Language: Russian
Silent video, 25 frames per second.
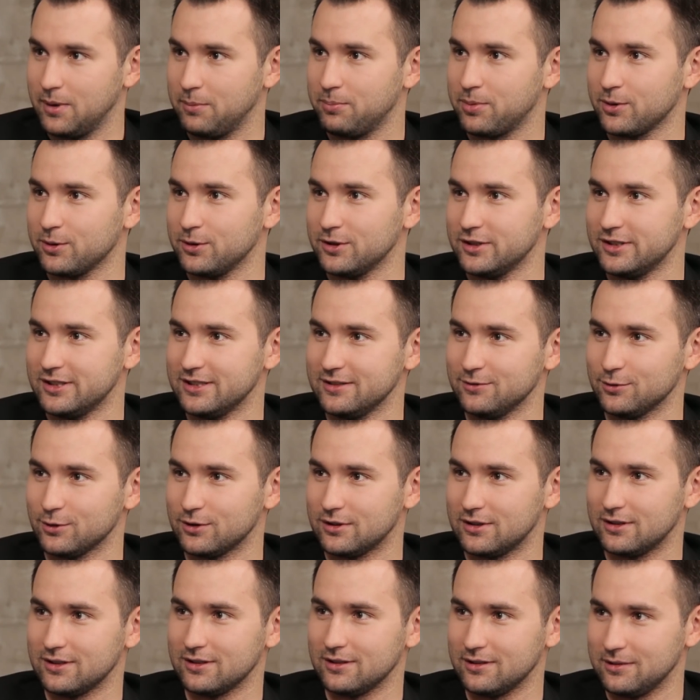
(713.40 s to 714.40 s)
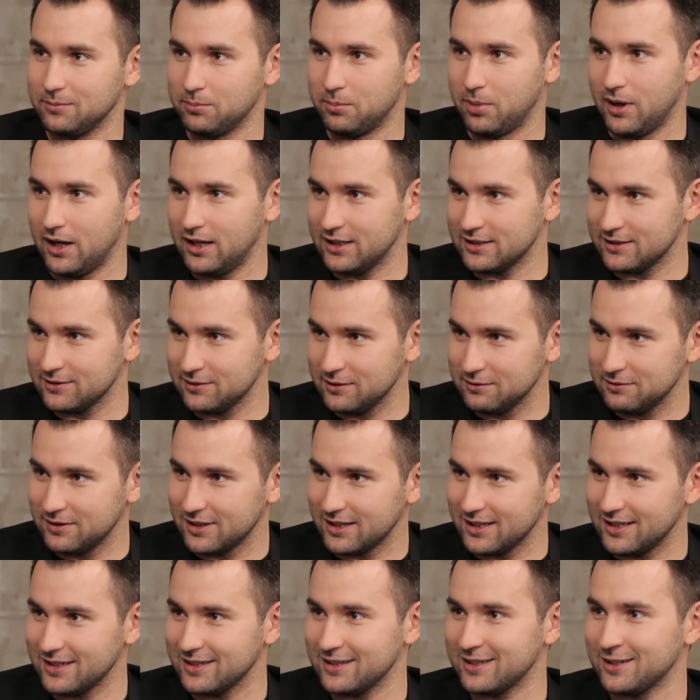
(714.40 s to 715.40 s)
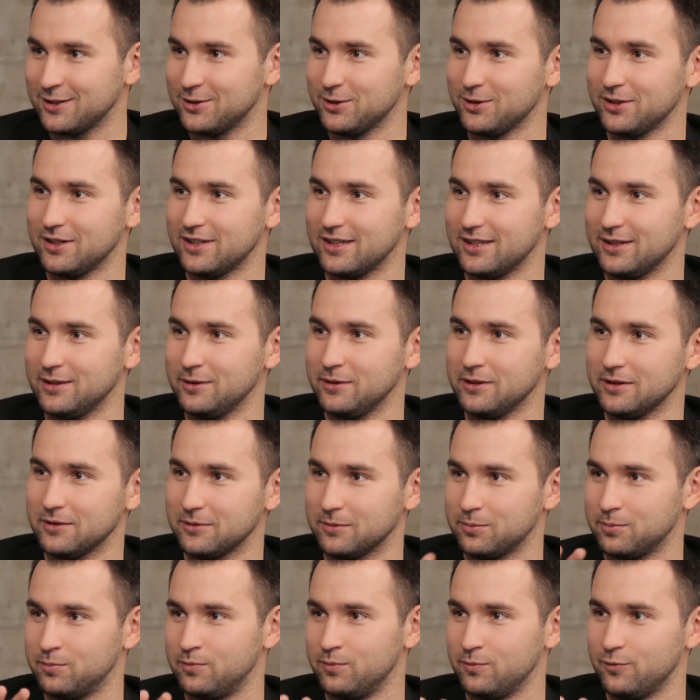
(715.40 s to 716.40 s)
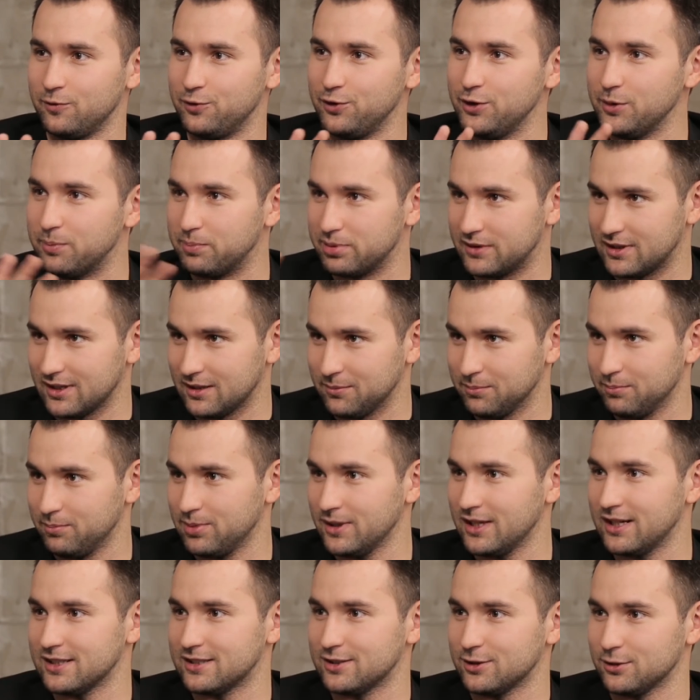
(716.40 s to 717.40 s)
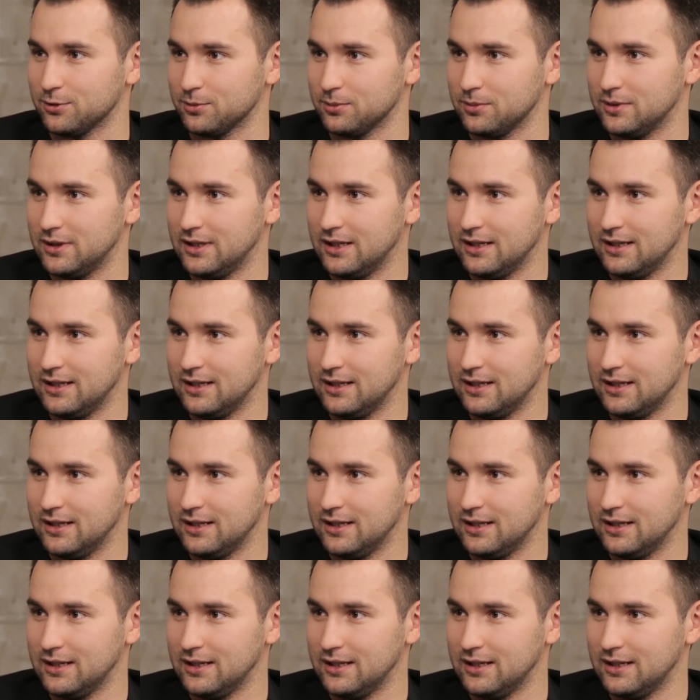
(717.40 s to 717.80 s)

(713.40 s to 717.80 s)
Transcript: попроще, вот э, базовый вариант такой, да. и VIP там, платинум.